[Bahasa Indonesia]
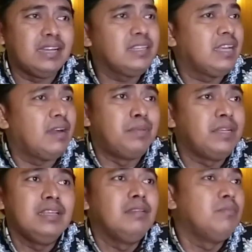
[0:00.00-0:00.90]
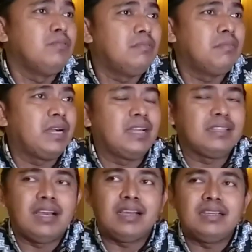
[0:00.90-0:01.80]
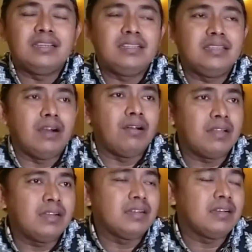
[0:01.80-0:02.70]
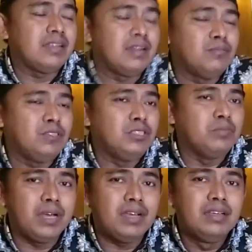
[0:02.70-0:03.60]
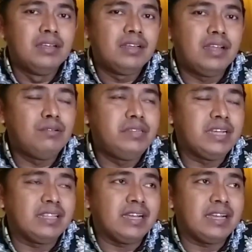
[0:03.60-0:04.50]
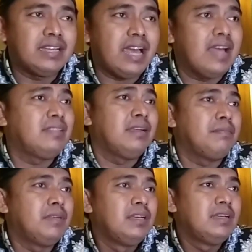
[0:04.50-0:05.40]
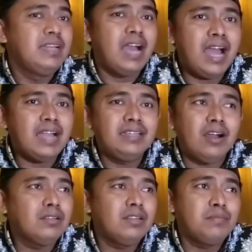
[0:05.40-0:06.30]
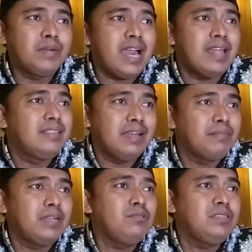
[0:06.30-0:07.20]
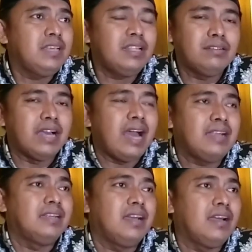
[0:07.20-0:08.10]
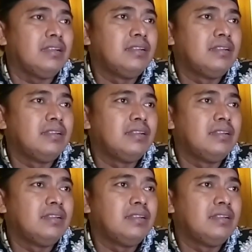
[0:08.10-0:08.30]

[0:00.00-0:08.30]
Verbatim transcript: yang nggak berilmu mengatakan ketika orang kena musibah lalu dikatakan ada, nggak ada Allah mengazab manusia itu nggak ada